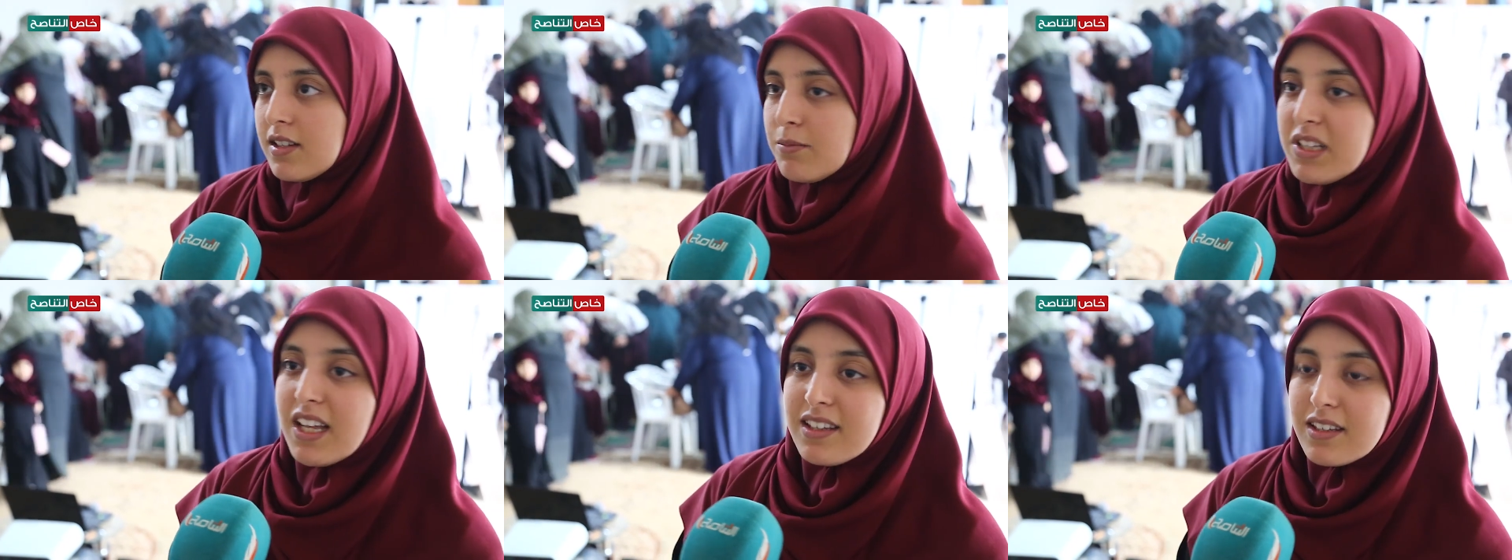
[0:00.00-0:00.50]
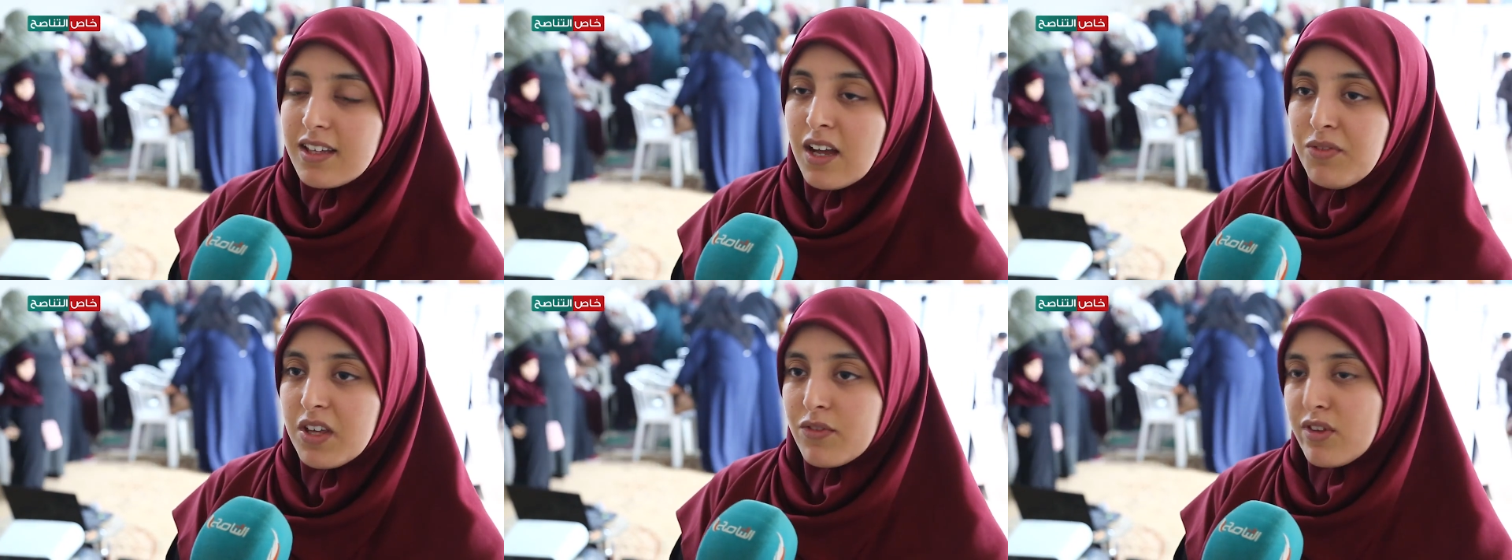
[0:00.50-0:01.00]
بدأت
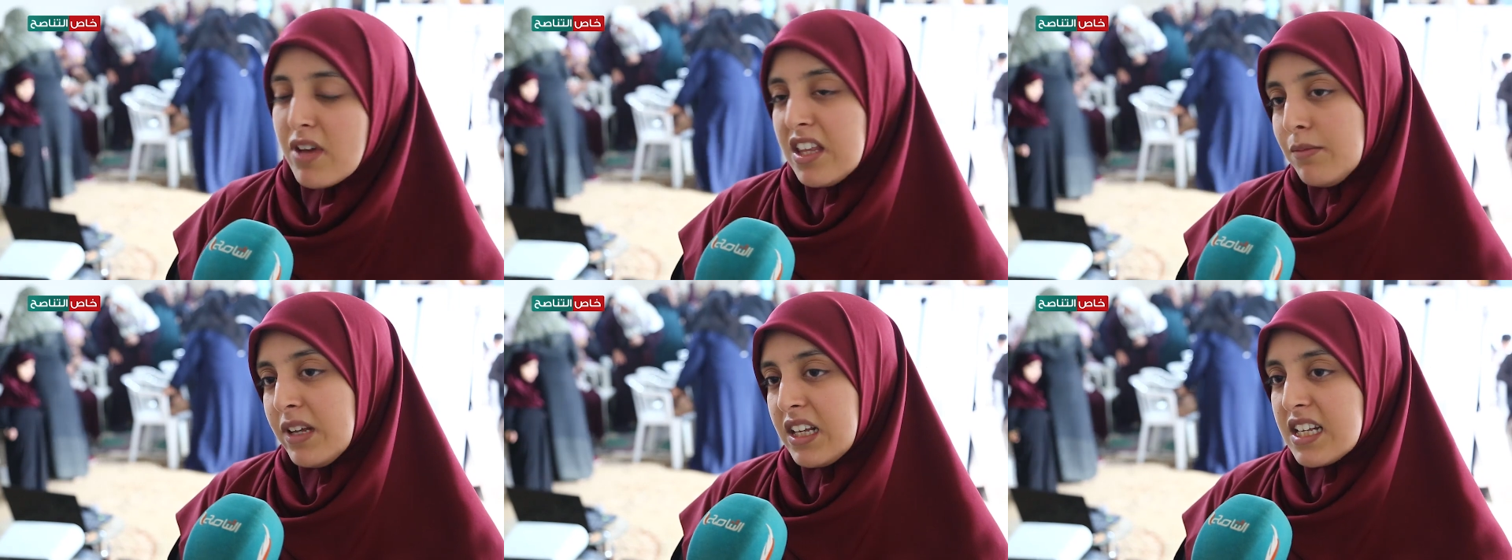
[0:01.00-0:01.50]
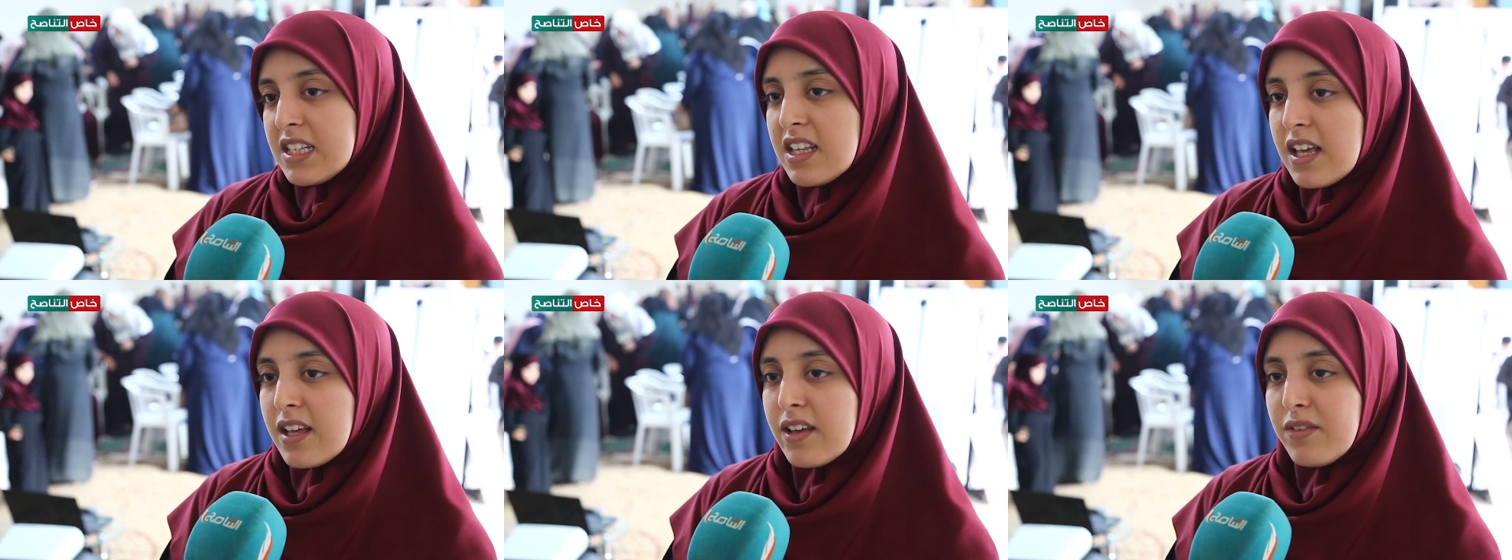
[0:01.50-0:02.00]
التحفيظ في هذا المركز
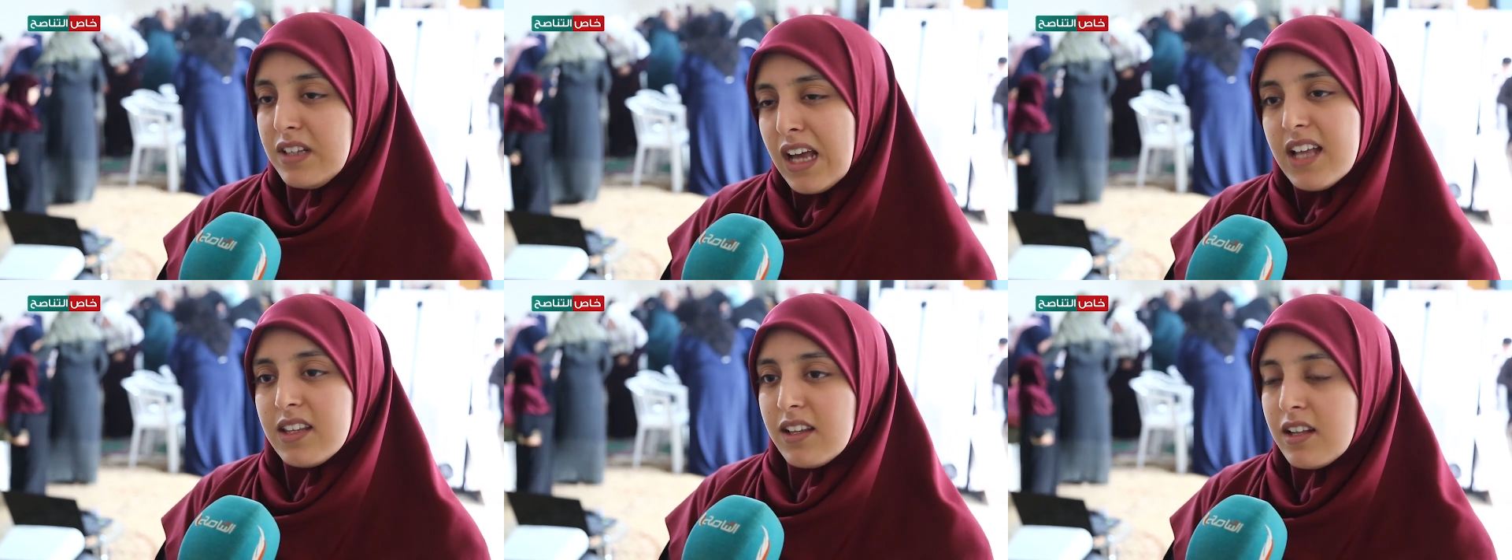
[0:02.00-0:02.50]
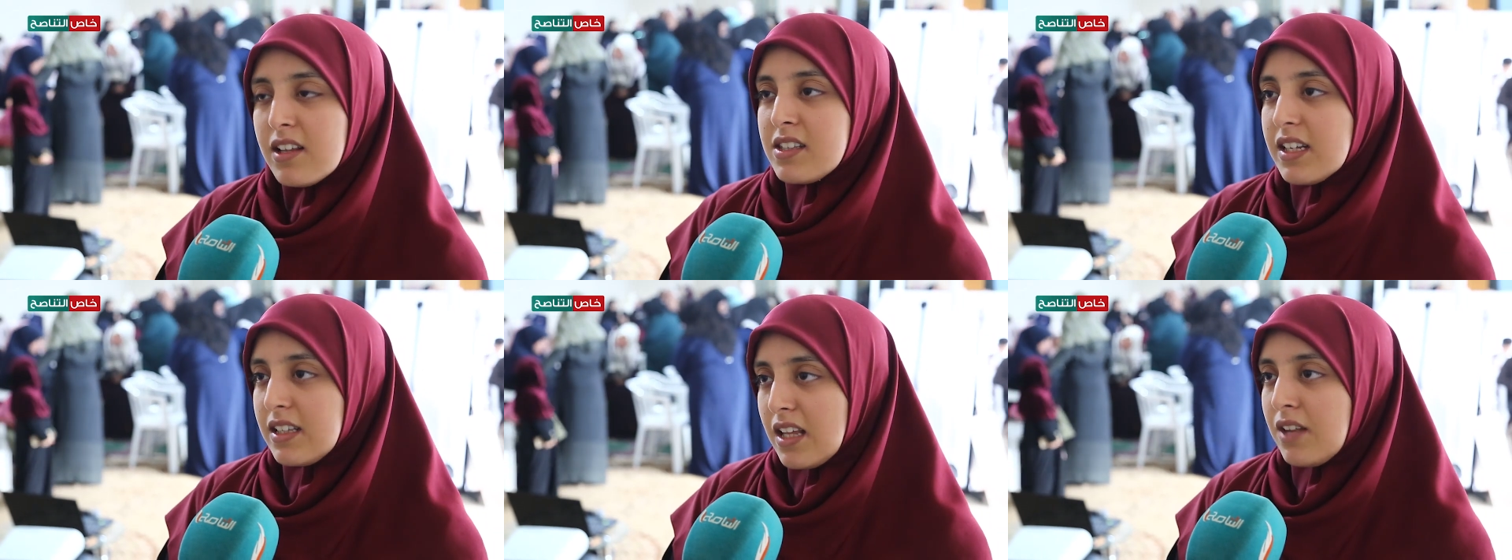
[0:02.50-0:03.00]
آه، في نهاية
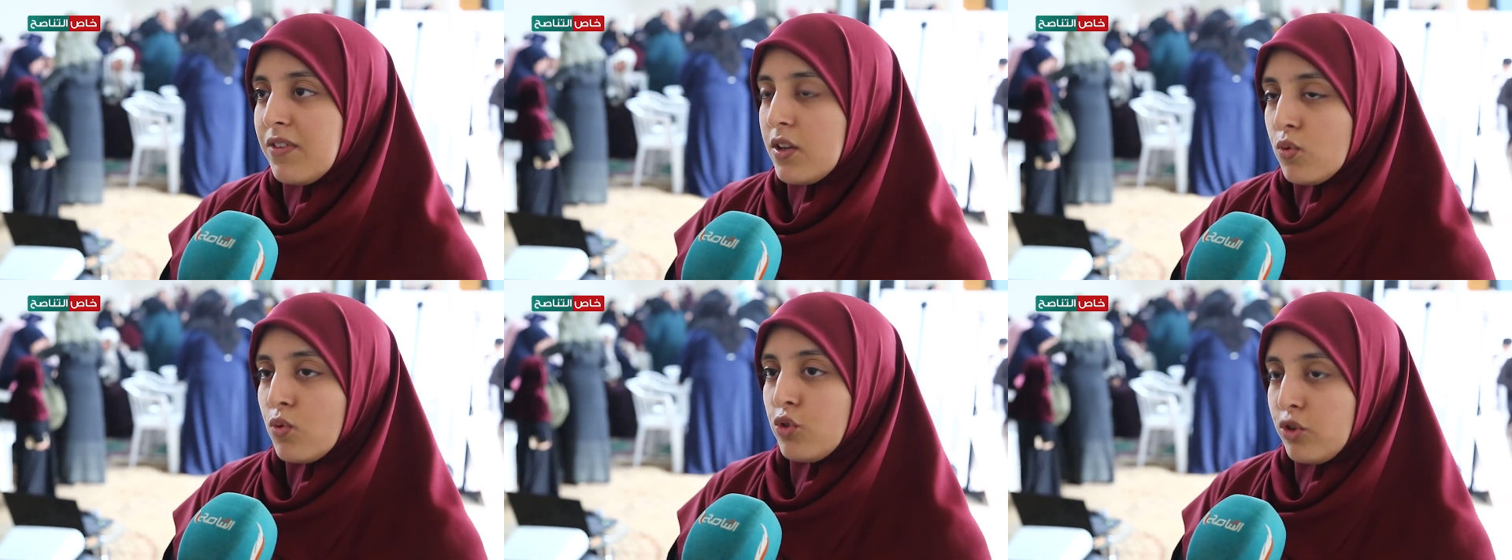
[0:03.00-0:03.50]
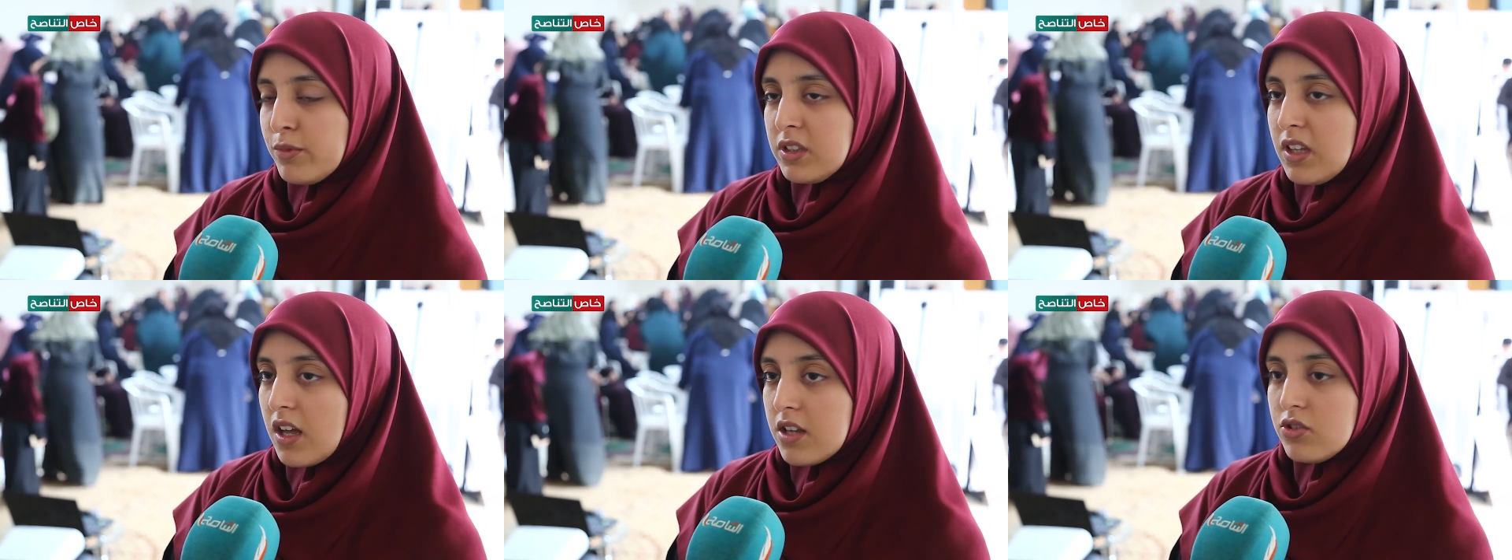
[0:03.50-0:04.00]
سنة
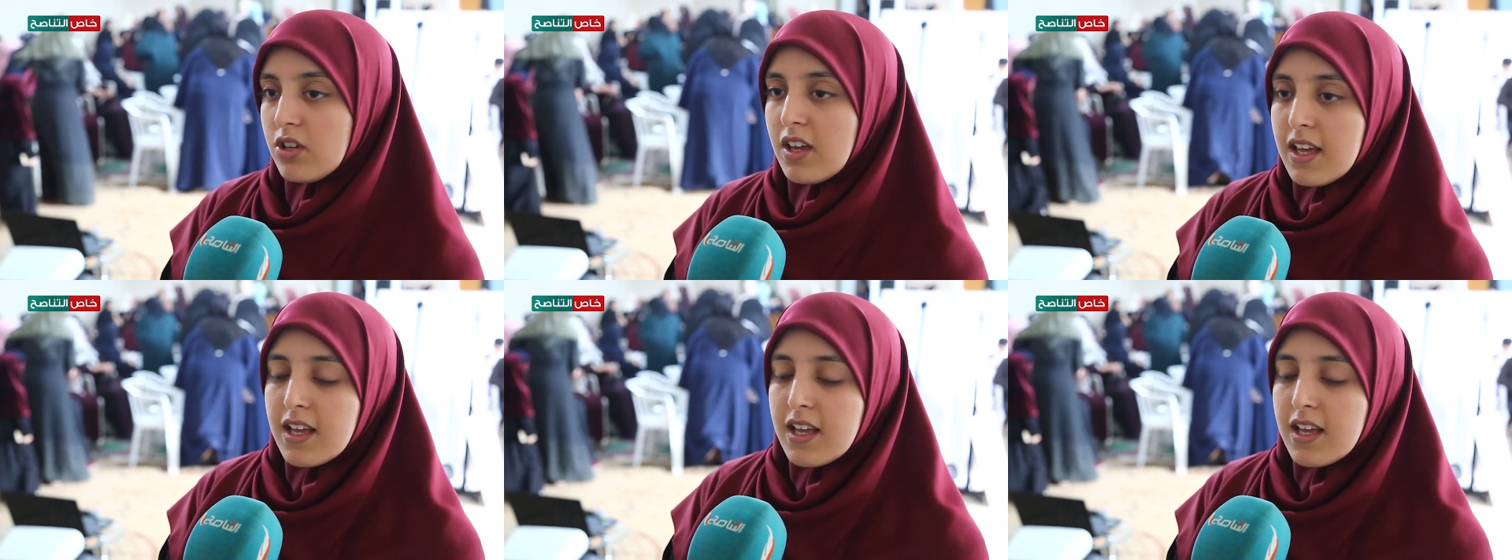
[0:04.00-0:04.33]
2018